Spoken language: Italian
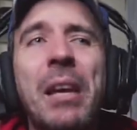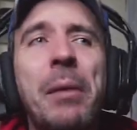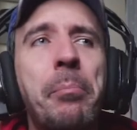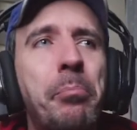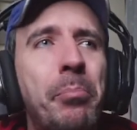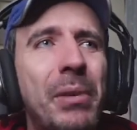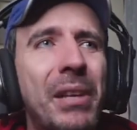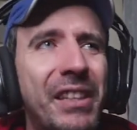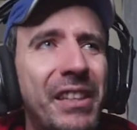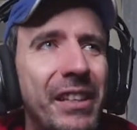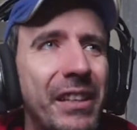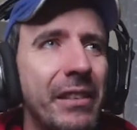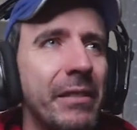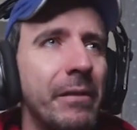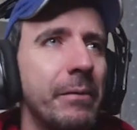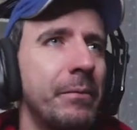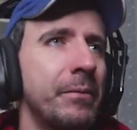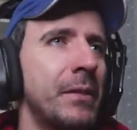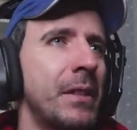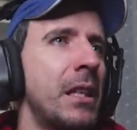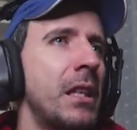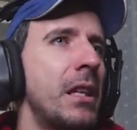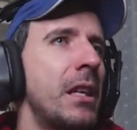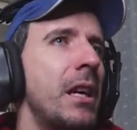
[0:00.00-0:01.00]
debiti
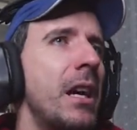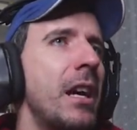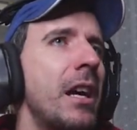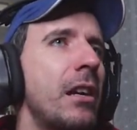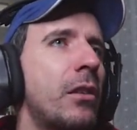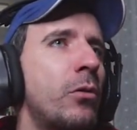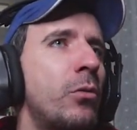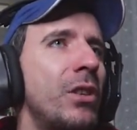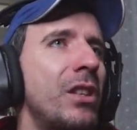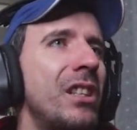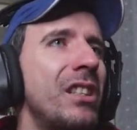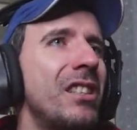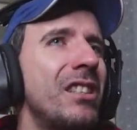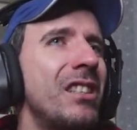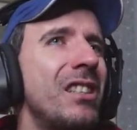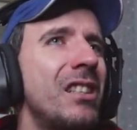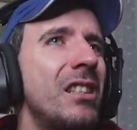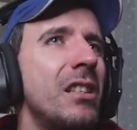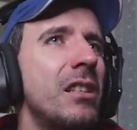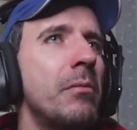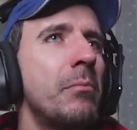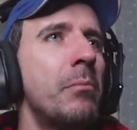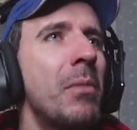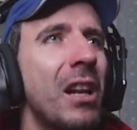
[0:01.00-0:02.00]
e
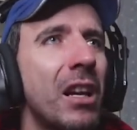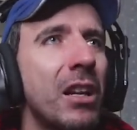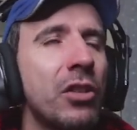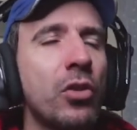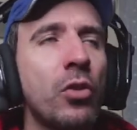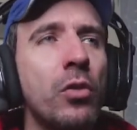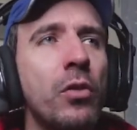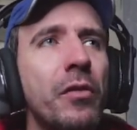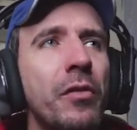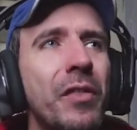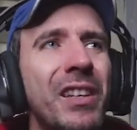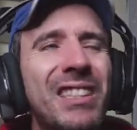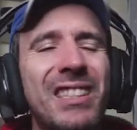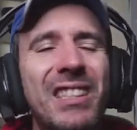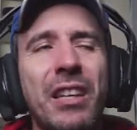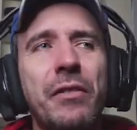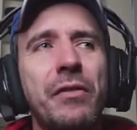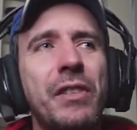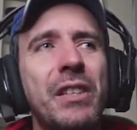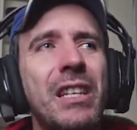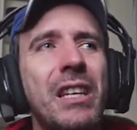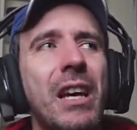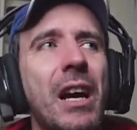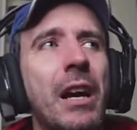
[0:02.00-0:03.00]
quindi me la sono
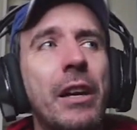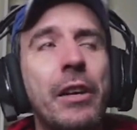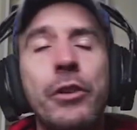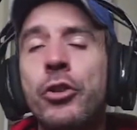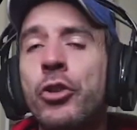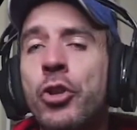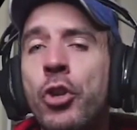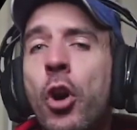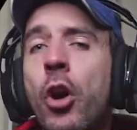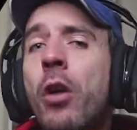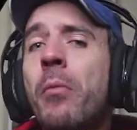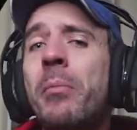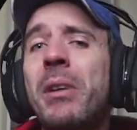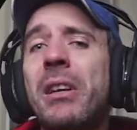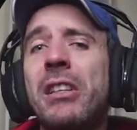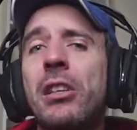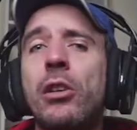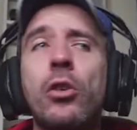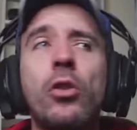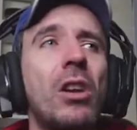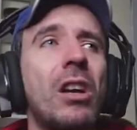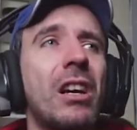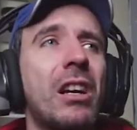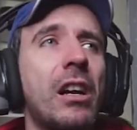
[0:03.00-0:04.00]
messa via. Non
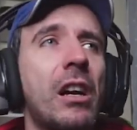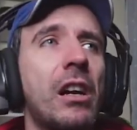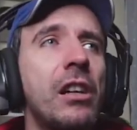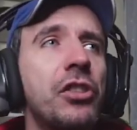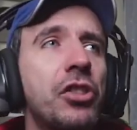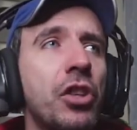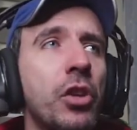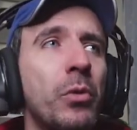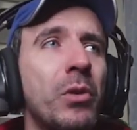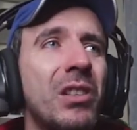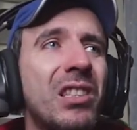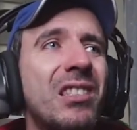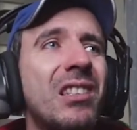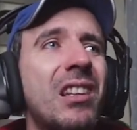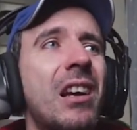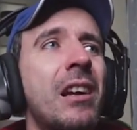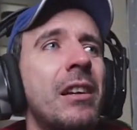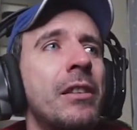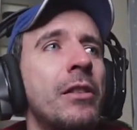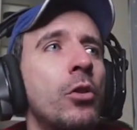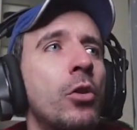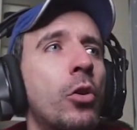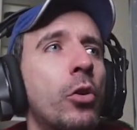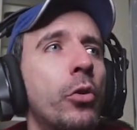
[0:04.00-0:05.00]
metterò la calce
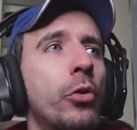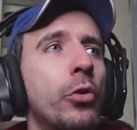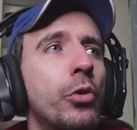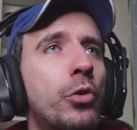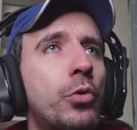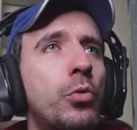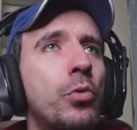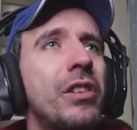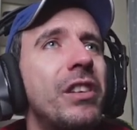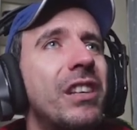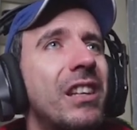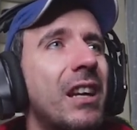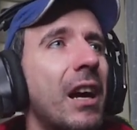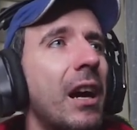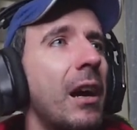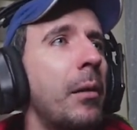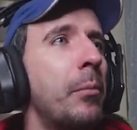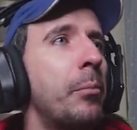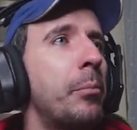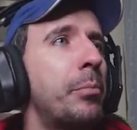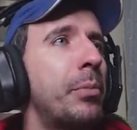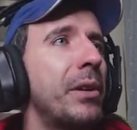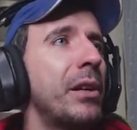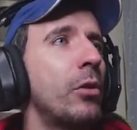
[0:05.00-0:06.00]
quest'anno sui
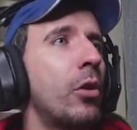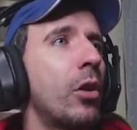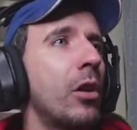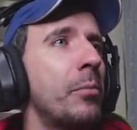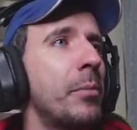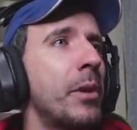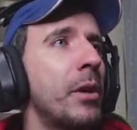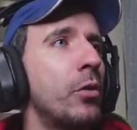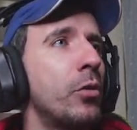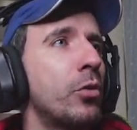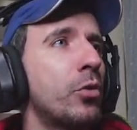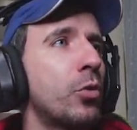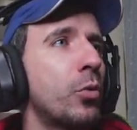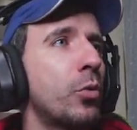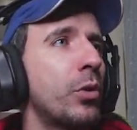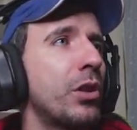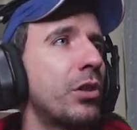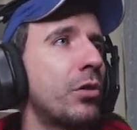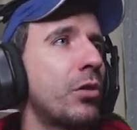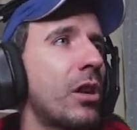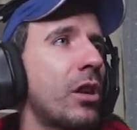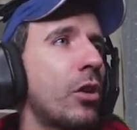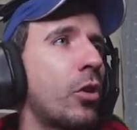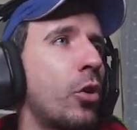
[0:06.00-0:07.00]
campi, o almeno su
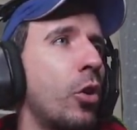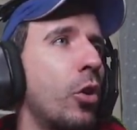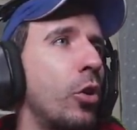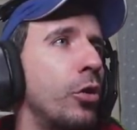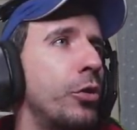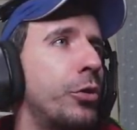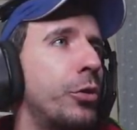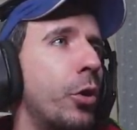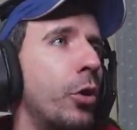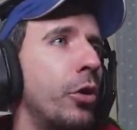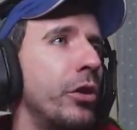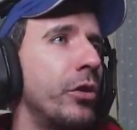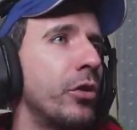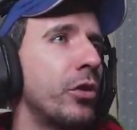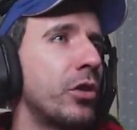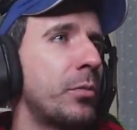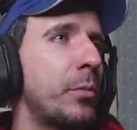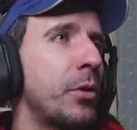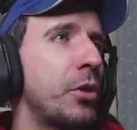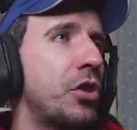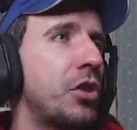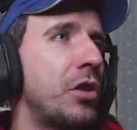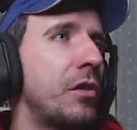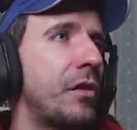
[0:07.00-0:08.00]
questo raccolto
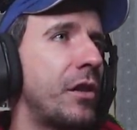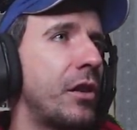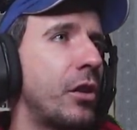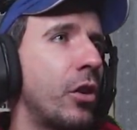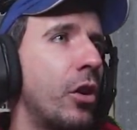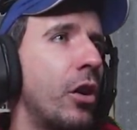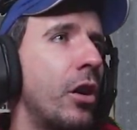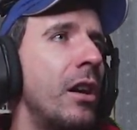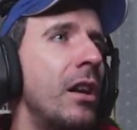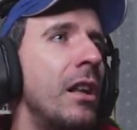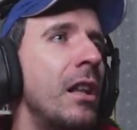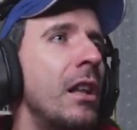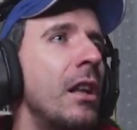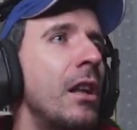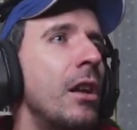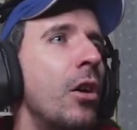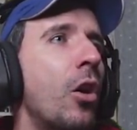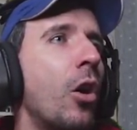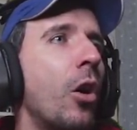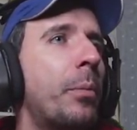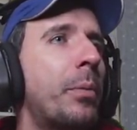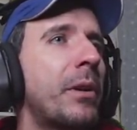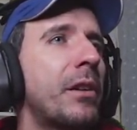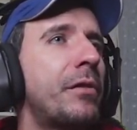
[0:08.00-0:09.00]
nello specifico.
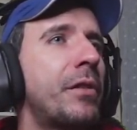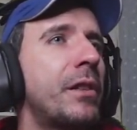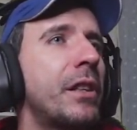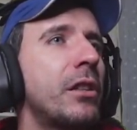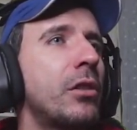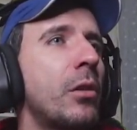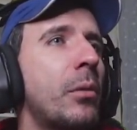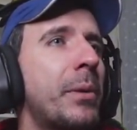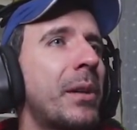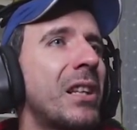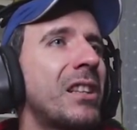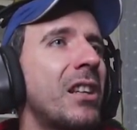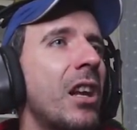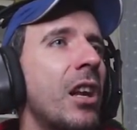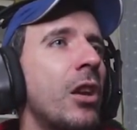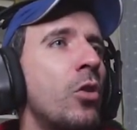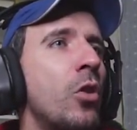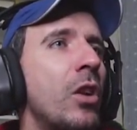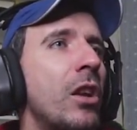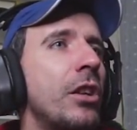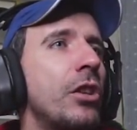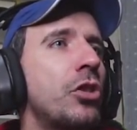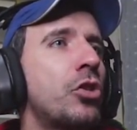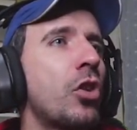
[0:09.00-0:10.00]
Ho preferito
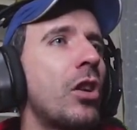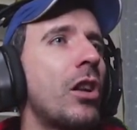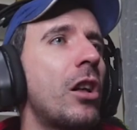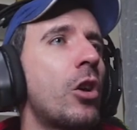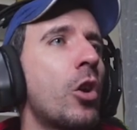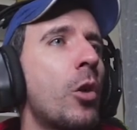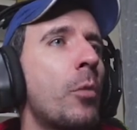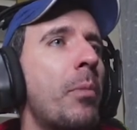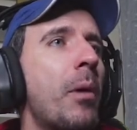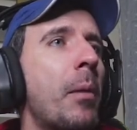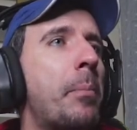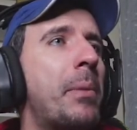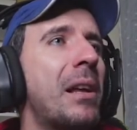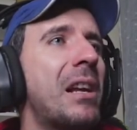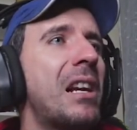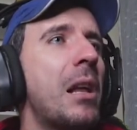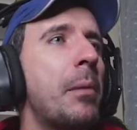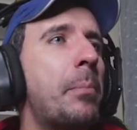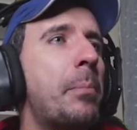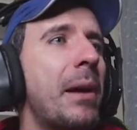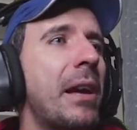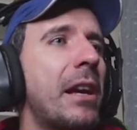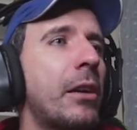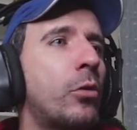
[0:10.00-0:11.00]
prendere a noleggio la roba
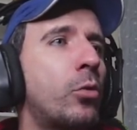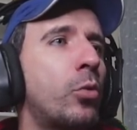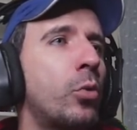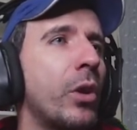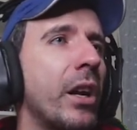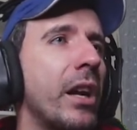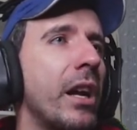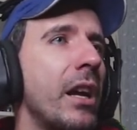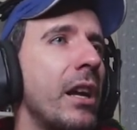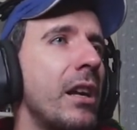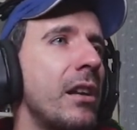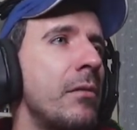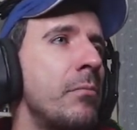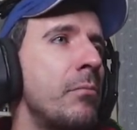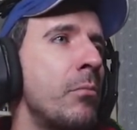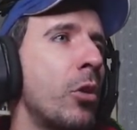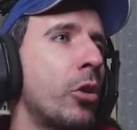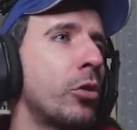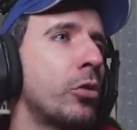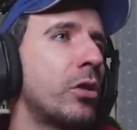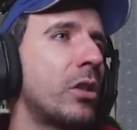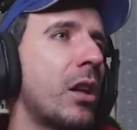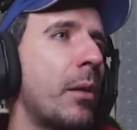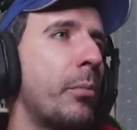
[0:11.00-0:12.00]
per le pecore, eh, in
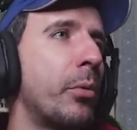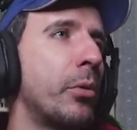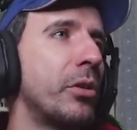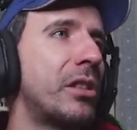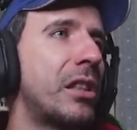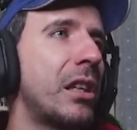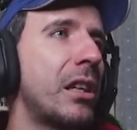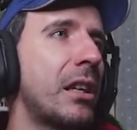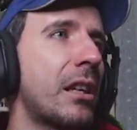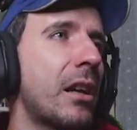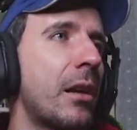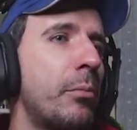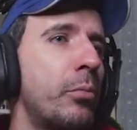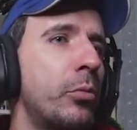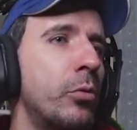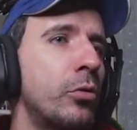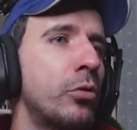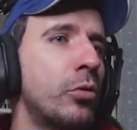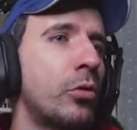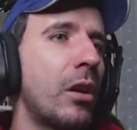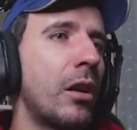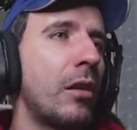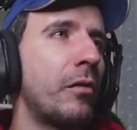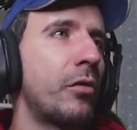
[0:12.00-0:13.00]
modo da poter
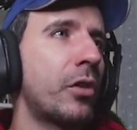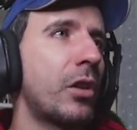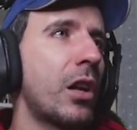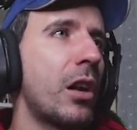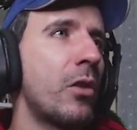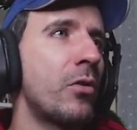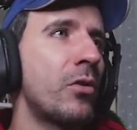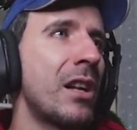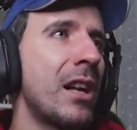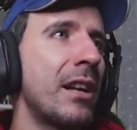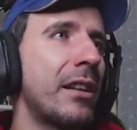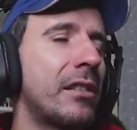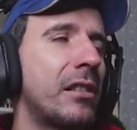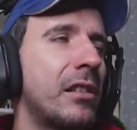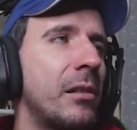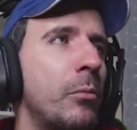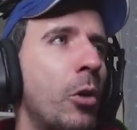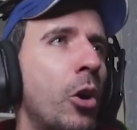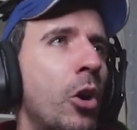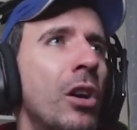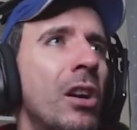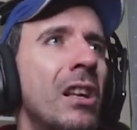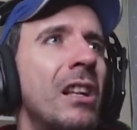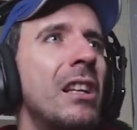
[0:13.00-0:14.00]
appunto lavorare un
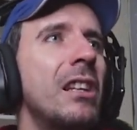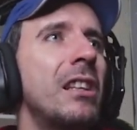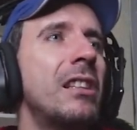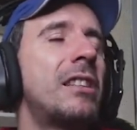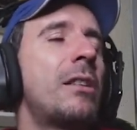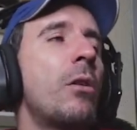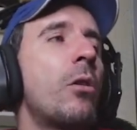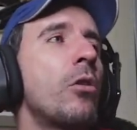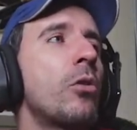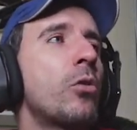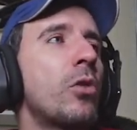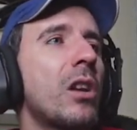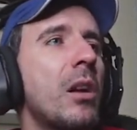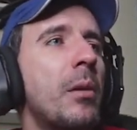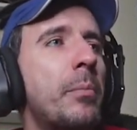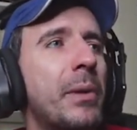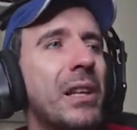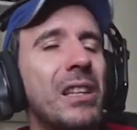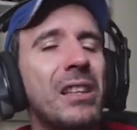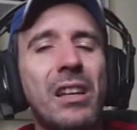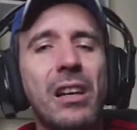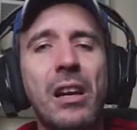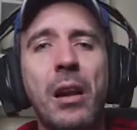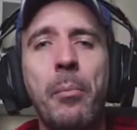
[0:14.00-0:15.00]
attimo. Devo
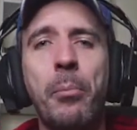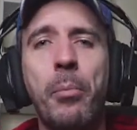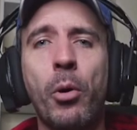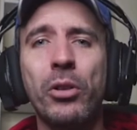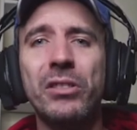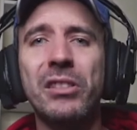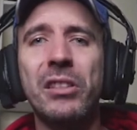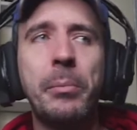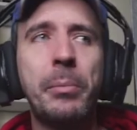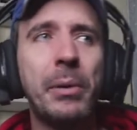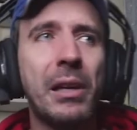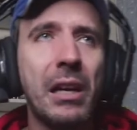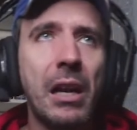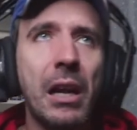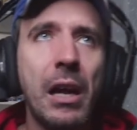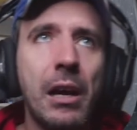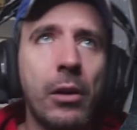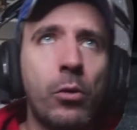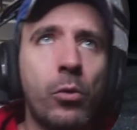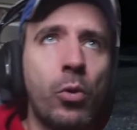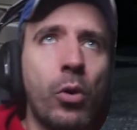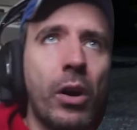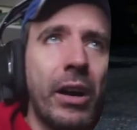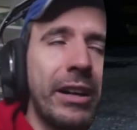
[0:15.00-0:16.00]
ancora prendere la botte per
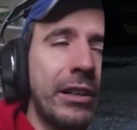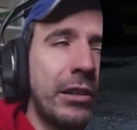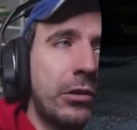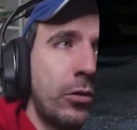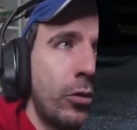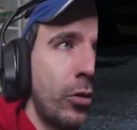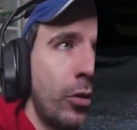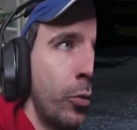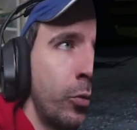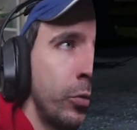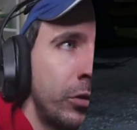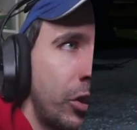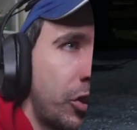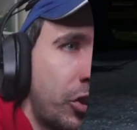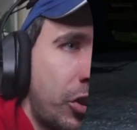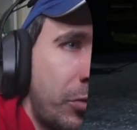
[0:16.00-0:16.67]
l'acqua e sono